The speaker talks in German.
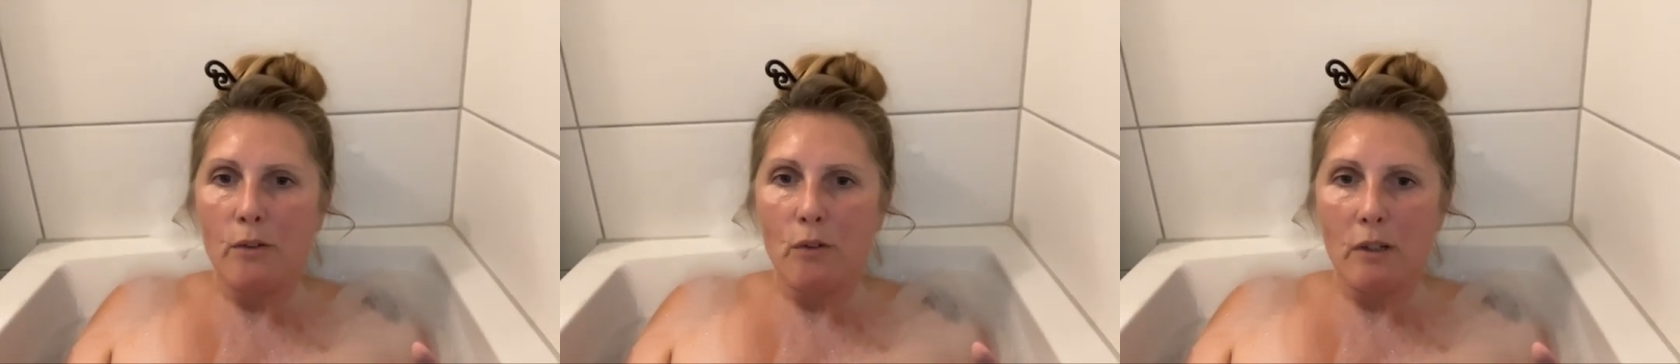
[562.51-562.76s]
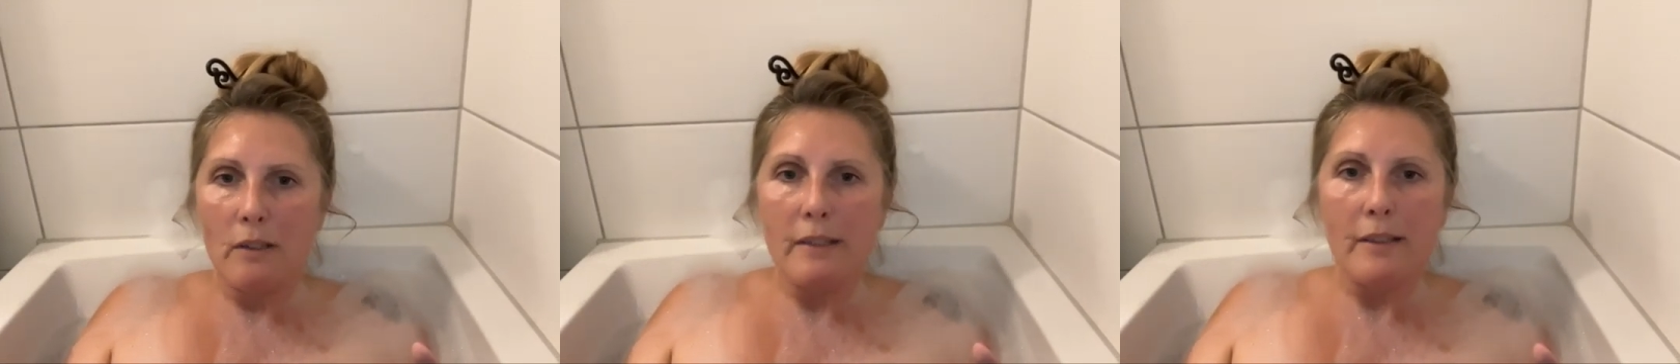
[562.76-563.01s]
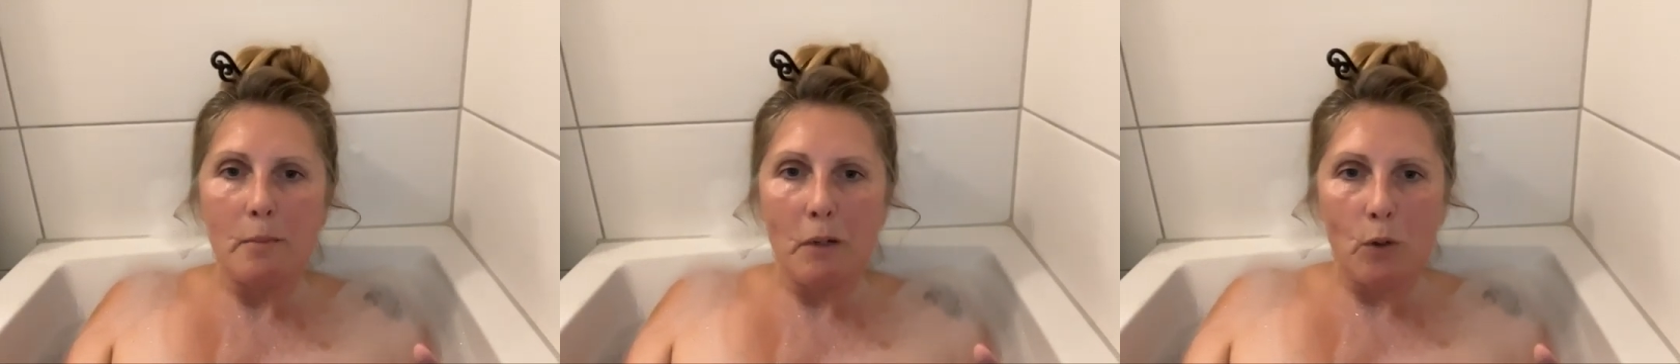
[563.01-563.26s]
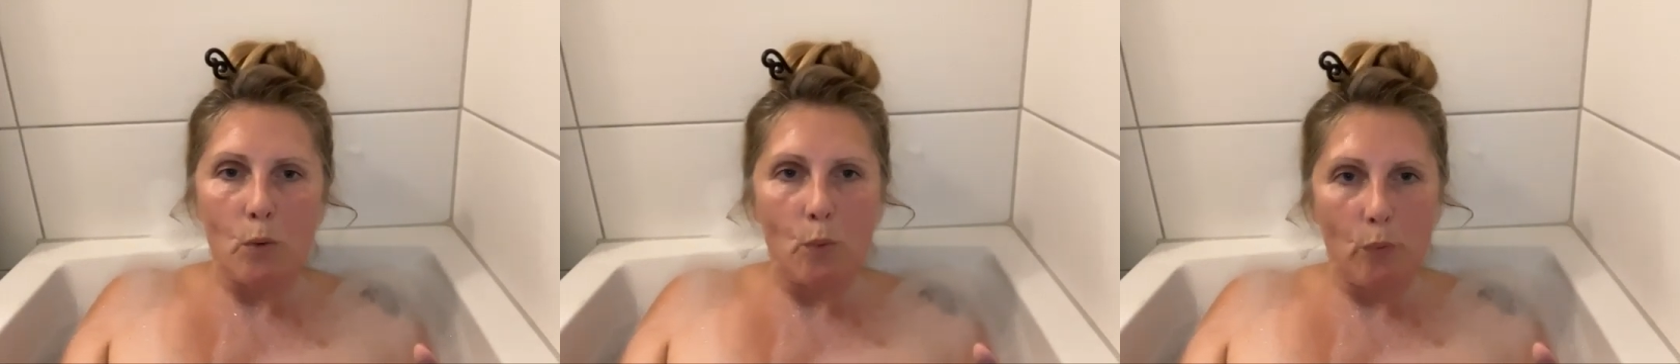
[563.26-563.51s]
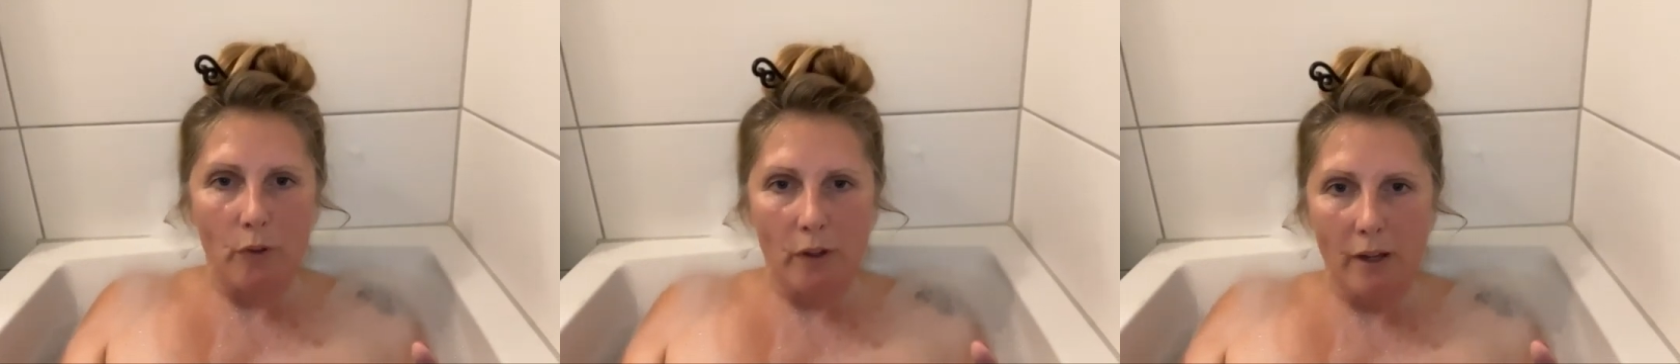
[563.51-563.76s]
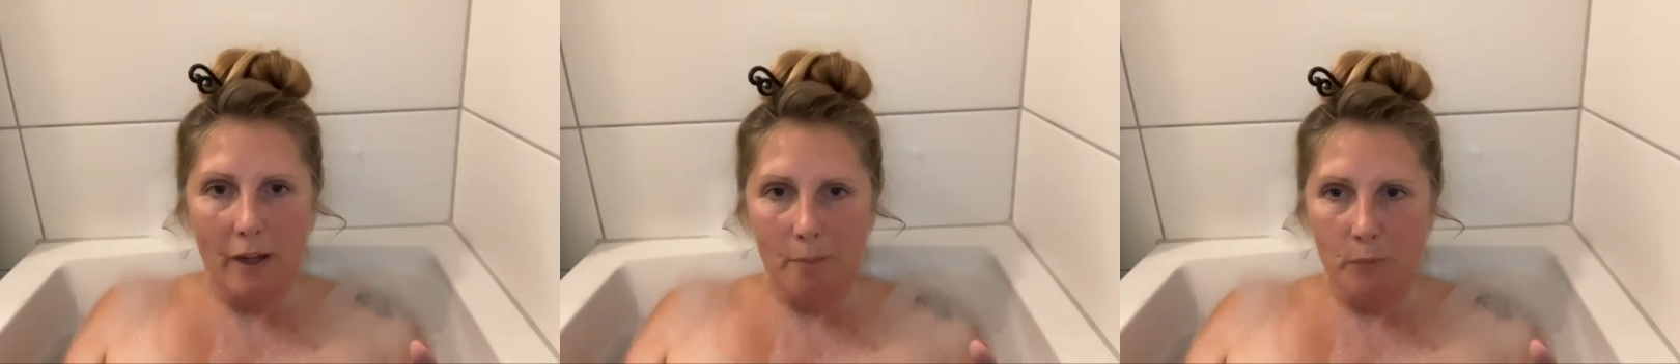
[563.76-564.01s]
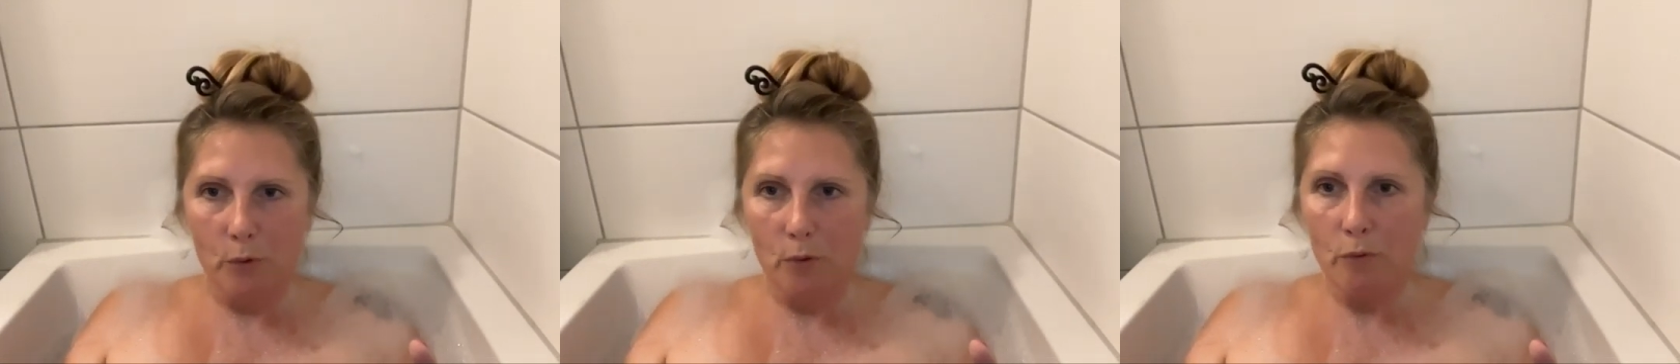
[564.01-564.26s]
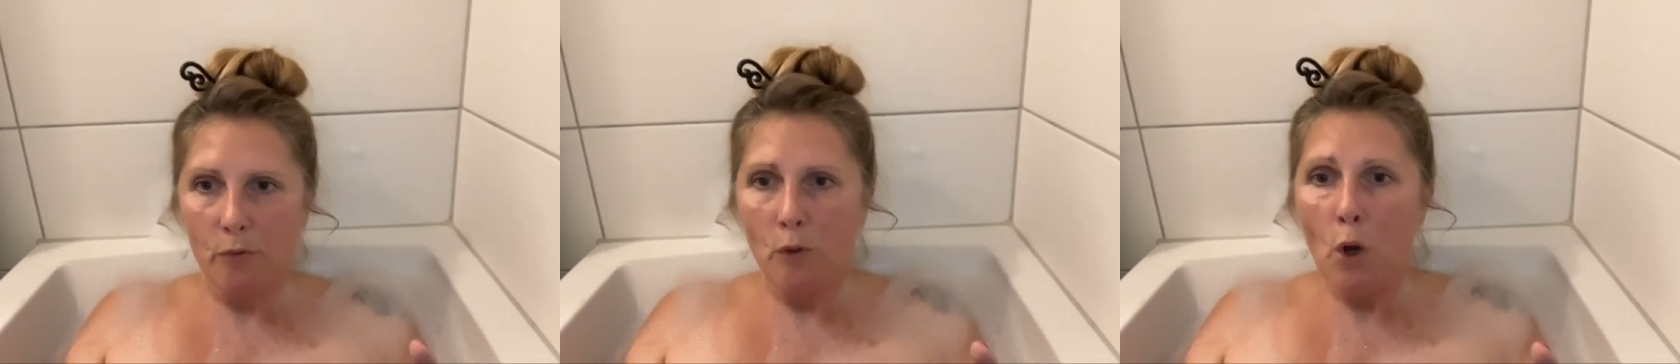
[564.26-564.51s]
sondern nicht einmal Hunde haben
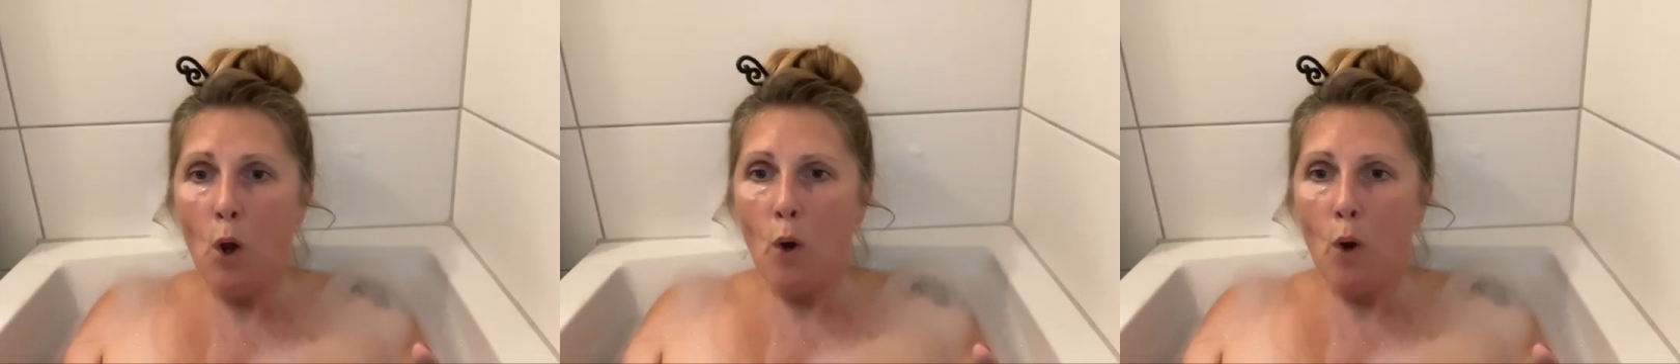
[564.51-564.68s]
dürfen